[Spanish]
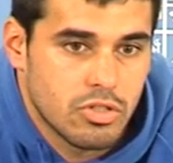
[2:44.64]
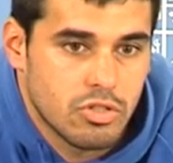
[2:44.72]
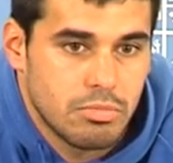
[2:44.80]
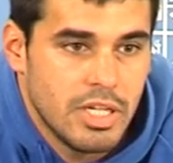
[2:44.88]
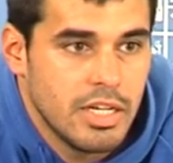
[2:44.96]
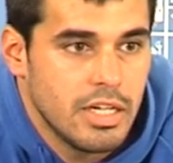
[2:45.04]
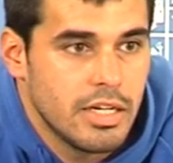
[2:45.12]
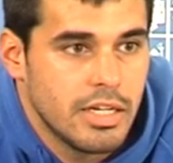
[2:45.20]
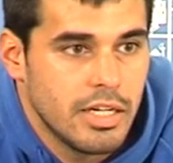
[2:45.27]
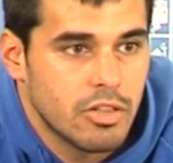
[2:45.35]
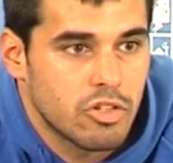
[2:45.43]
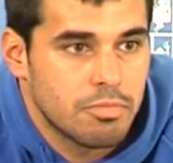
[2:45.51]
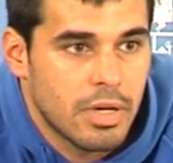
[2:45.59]

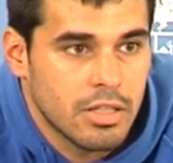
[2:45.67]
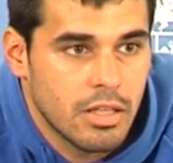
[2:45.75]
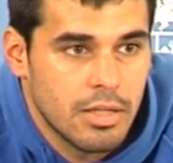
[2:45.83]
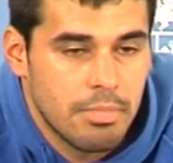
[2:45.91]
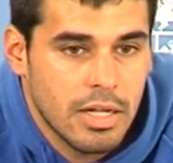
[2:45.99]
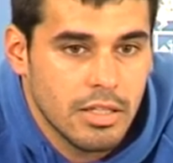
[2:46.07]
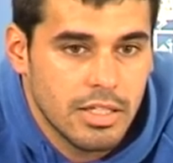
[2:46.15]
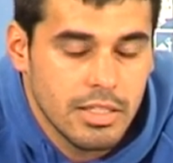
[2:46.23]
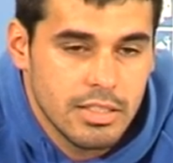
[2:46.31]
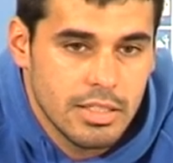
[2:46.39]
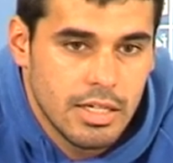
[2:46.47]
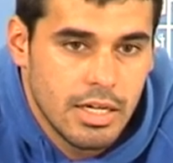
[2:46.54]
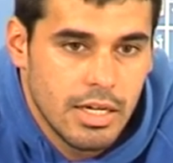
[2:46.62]
2.500
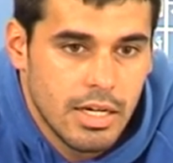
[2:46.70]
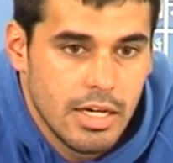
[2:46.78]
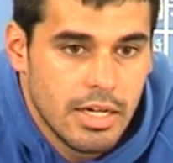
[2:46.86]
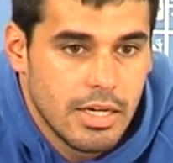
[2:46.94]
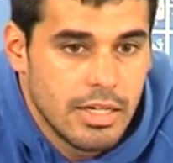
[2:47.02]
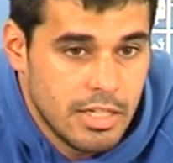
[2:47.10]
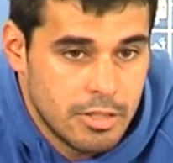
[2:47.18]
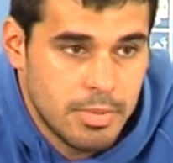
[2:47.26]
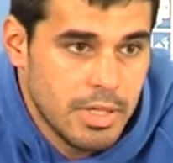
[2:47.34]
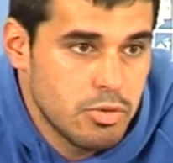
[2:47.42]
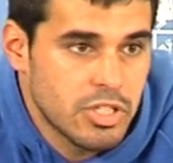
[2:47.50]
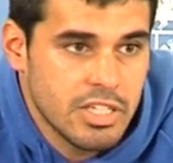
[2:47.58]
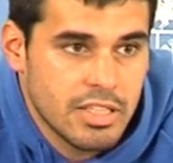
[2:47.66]
participantes y
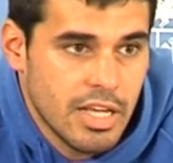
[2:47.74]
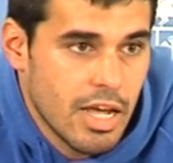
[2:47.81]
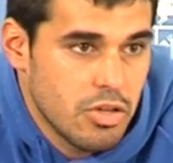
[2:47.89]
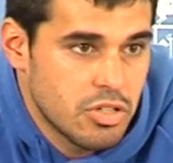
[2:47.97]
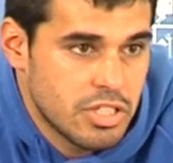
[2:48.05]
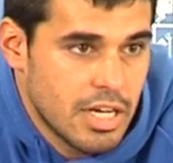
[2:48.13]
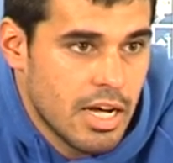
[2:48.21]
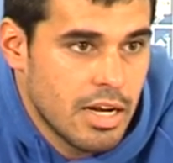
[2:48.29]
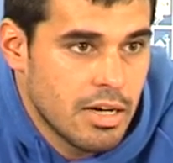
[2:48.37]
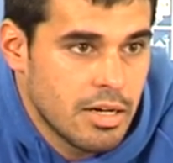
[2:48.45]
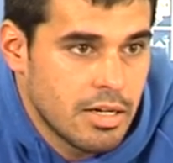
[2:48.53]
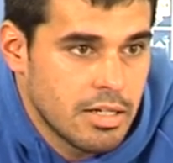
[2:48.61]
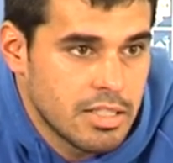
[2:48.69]
esperemos que este año
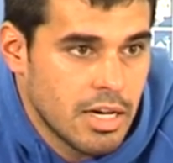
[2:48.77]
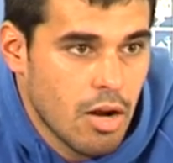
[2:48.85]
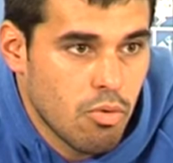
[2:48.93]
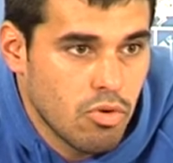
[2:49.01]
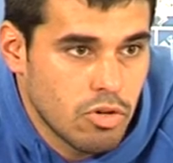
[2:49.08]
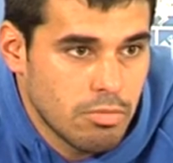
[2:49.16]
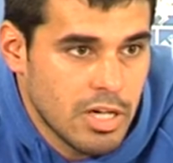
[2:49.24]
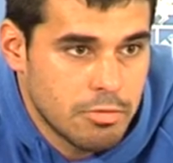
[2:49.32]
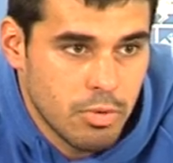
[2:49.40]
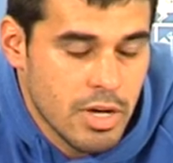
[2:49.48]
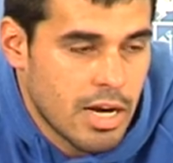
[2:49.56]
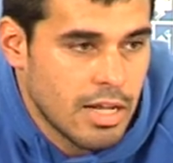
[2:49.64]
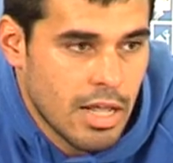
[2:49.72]
sean, sean algunos más,
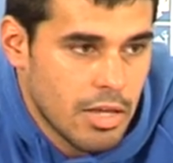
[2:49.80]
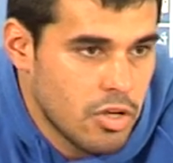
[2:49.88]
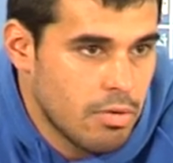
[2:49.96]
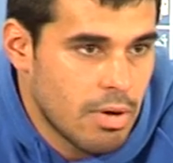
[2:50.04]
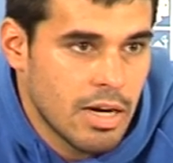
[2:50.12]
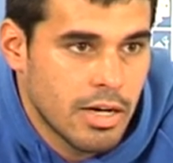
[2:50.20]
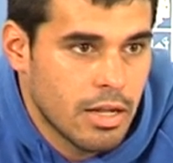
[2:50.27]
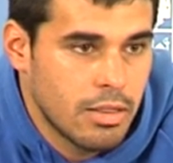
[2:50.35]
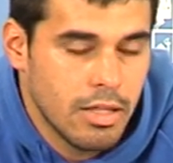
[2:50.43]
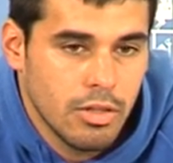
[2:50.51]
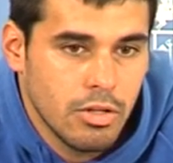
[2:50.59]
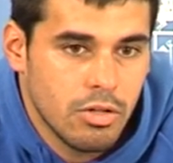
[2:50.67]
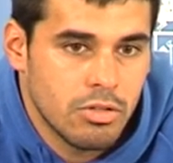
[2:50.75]
porque cada año van
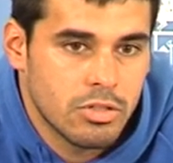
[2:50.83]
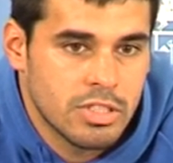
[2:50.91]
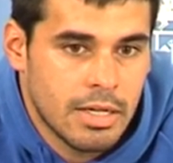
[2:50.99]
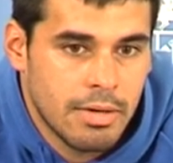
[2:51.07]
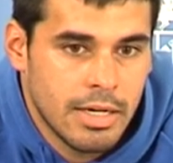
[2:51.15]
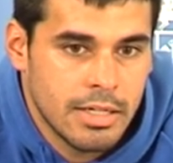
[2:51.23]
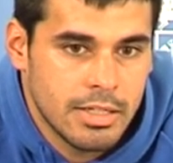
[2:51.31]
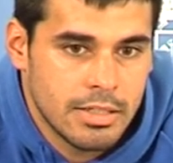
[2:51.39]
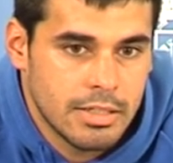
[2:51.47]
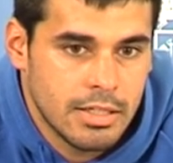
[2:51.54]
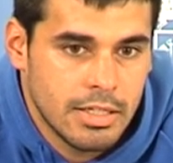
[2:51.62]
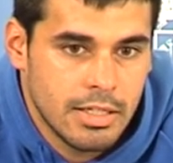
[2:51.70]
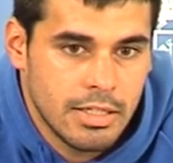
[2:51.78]
creciendo, los chavales
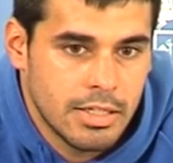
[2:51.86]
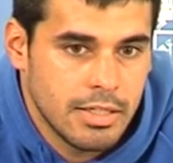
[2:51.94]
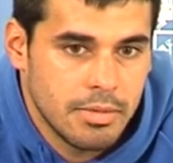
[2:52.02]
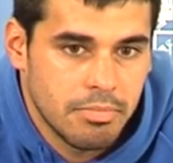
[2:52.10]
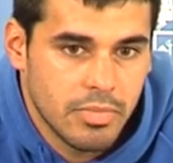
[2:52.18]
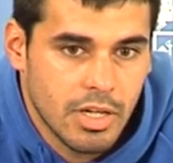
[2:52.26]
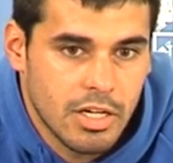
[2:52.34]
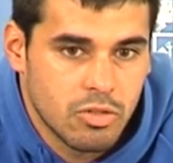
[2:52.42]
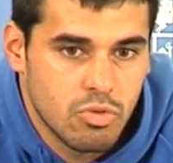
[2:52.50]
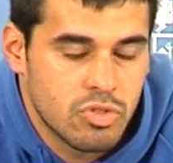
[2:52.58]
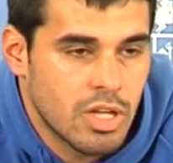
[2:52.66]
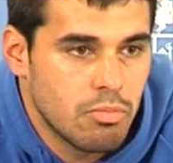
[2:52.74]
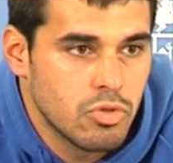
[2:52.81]
eh, les
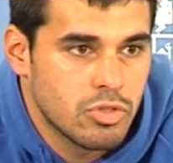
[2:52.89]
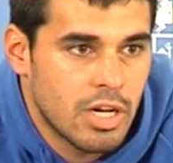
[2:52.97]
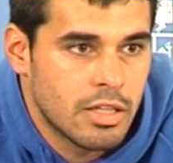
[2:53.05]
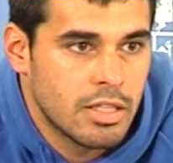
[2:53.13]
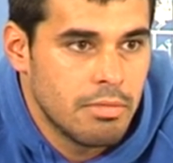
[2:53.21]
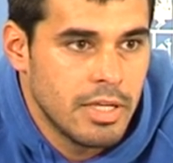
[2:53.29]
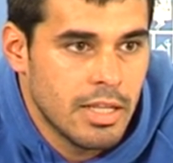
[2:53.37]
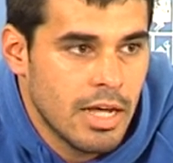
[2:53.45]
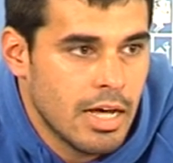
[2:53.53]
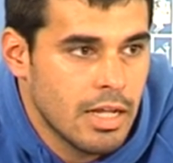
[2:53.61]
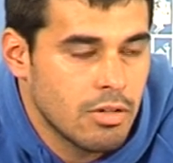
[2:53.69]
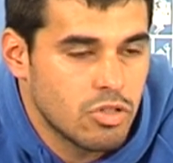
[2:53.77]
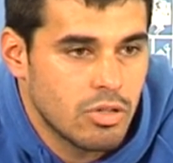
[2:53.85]
gusta mucho la
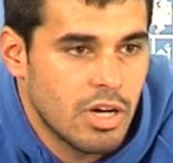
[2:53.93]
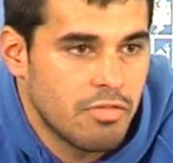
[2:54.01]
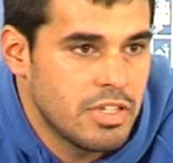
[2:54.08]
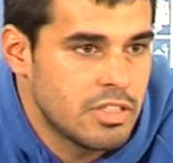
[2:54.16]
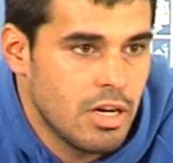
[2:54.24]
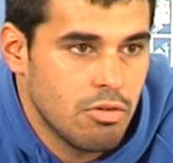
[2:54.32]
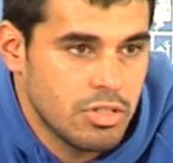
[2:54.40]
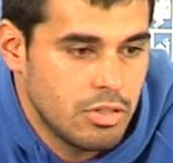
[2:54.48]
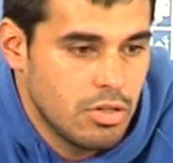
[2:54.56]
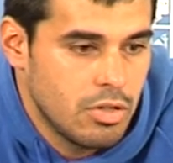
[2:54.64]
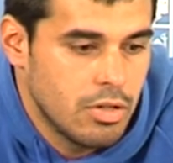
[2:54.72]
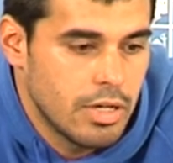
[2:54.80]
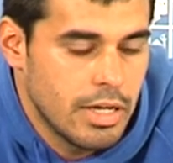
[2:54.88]
actividad, no solo la fiesta del agua,
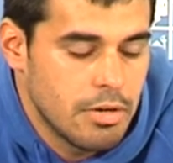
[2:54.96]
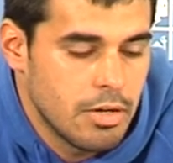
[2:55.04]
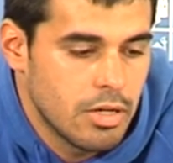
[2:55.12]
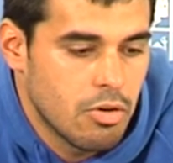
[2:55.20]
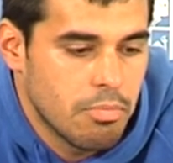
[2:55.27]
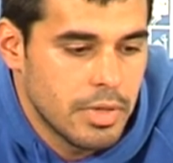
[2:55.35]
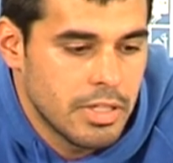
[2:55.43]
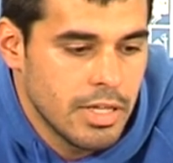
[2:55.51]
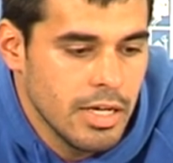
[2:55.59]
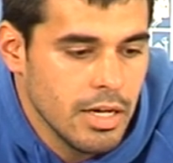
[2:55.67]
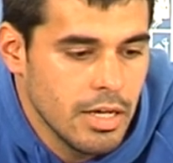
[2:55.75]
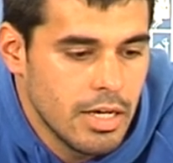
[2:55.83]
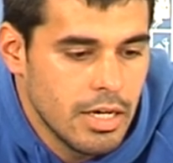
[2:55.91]
sino el
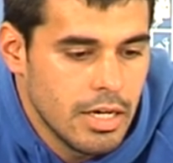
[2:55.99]
competir.